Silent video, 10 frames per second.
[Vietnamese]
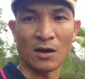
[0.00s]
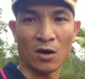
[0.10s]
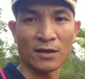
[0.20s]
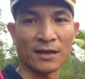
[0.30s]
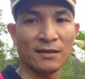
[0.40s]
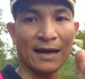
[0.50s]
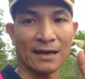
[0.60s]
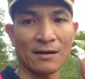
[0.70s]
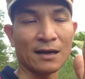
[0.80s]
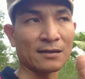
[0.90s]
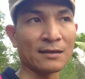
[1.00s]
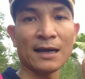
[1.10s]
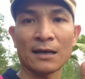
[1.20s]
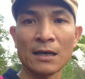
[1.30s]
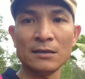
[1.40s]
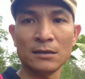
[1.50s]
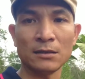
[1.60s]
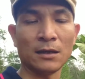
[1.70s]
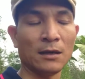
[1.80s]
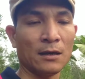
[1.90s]
đó những cái thức ăn đó là những thức ăn cứng
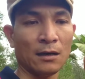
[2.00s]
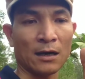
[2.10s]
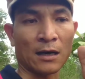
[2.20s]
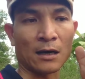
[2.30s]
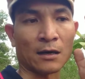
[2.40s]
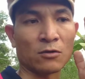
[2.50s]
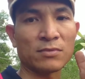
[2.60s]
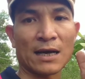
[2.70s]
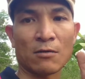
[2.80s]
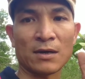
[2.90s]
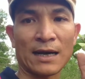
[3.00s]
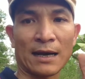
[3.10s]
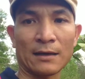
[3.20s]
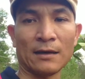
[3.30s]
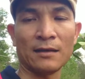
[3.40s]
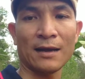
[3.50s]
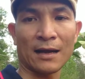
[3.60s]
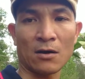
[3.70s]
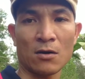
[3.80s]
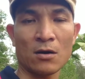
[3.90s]
à, chúng ta không nên ăn những cái thức
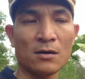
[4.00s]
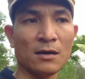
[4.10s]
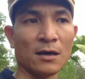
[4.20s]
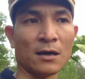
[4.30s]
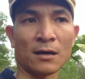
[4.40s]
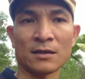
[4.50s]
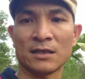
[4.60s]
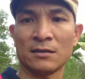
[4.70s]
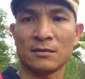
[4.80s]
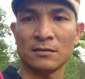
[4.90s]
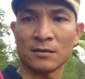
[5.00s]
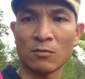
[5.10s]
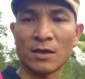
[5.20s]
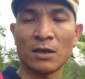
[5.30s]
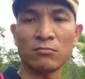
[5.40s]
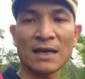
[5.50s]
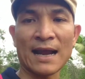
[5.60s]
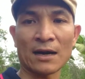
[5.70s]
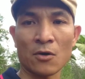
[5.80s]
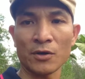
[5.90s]
ăn đó uh, trong khi chúng ta
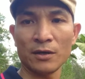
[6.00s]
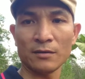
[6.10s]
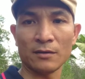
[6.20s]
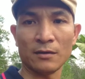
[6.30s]
đang đói